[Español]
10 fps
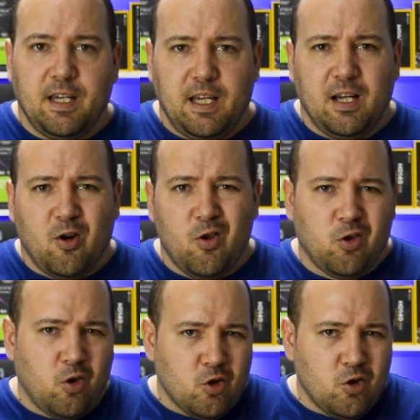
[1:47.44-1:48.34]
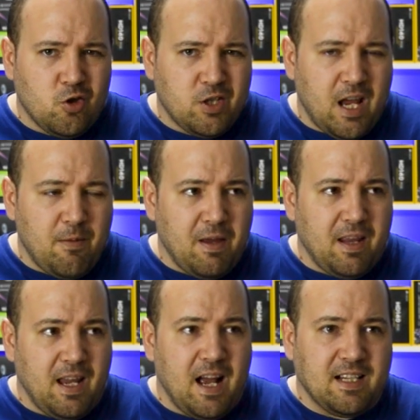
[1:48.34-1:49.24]
y con todos los de
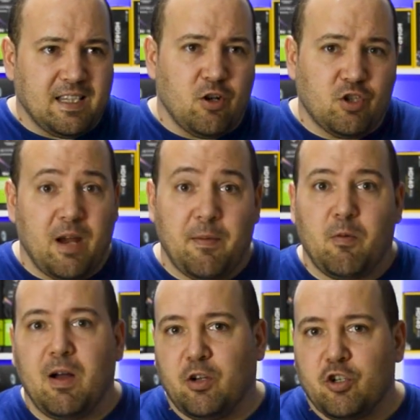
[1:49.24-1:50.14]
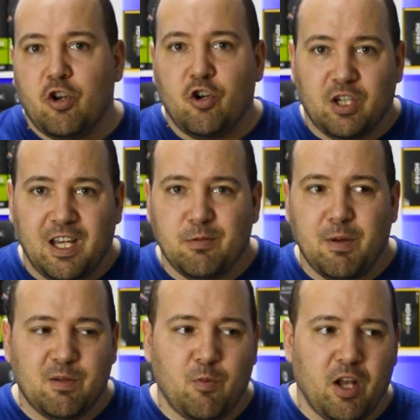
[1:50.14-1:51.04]
AMD hasta los AM4, que son los kits
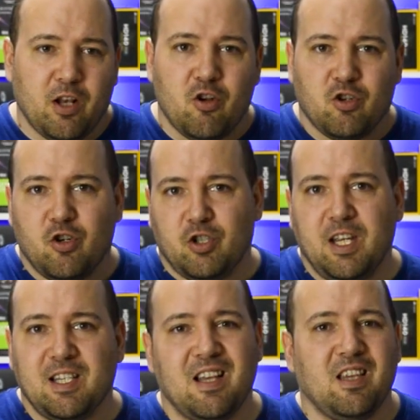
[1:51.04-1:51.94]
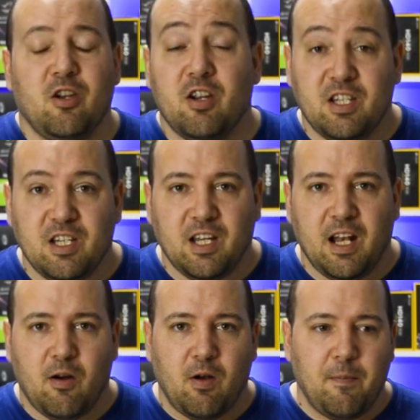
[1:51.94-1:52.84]
más modernos, los kits anteriores ni
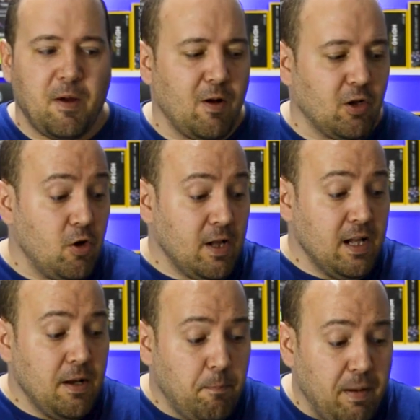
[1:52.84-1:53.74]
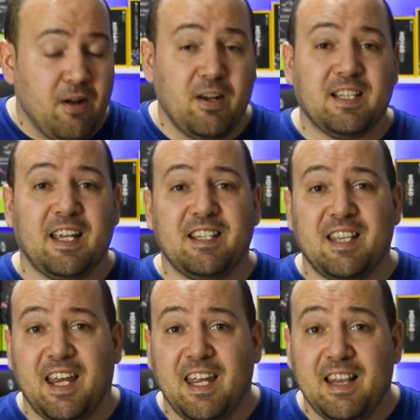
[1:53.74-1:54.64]
siquiera con AM4. Pero es que
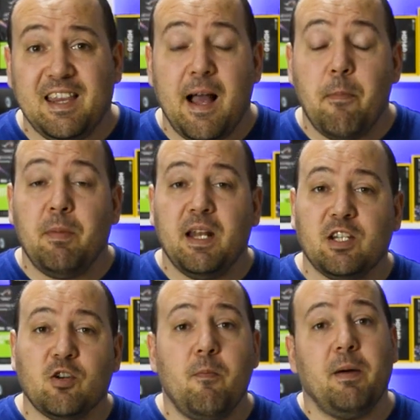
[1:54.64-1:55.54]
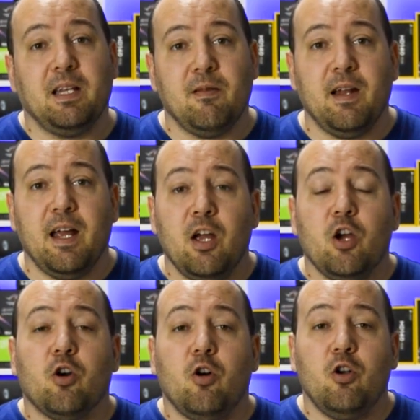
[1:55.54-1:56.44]
este kit también es compatible
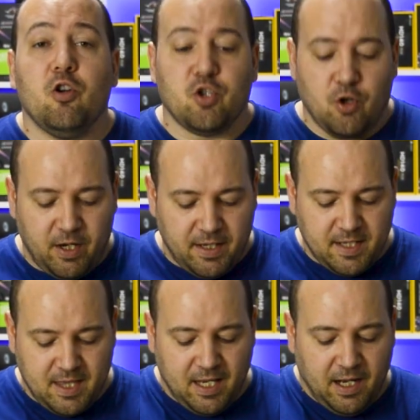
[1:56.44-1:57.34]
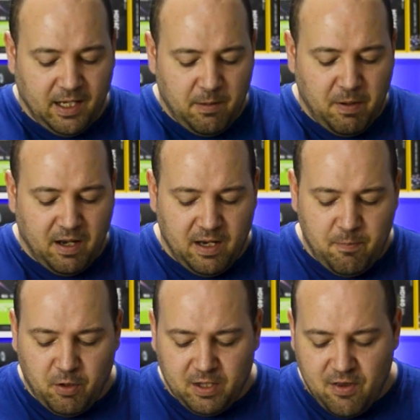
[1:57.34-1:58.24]
con los sockets Threadripper
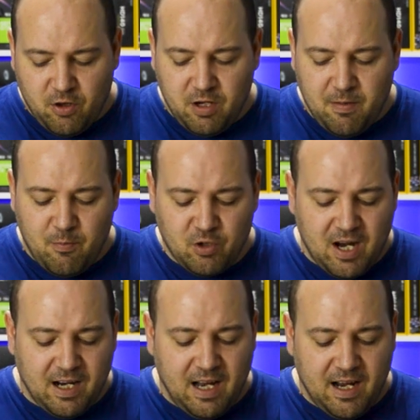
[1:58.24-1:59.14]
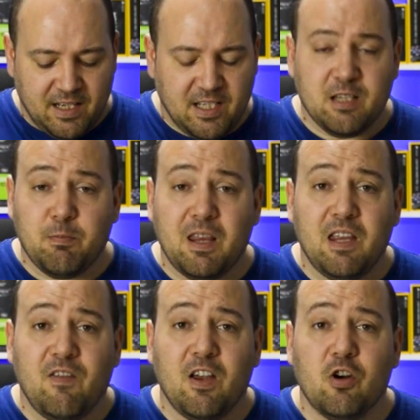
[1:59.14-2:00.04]
y por tanto llevamos anclajes
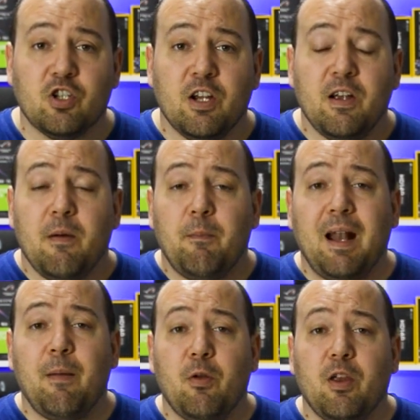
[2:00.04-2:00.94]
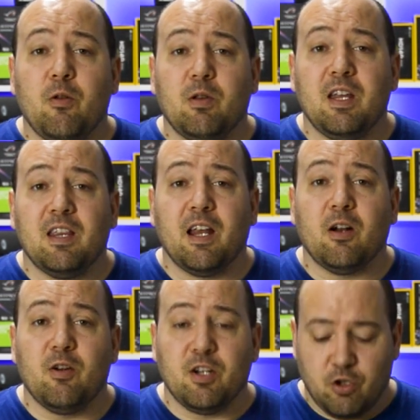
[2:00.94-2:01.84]
específicos para poder
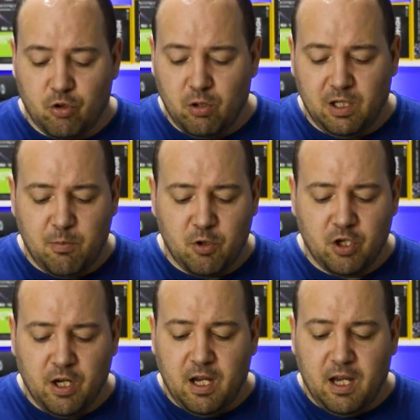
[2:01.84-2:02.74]
utilizar con estos últimos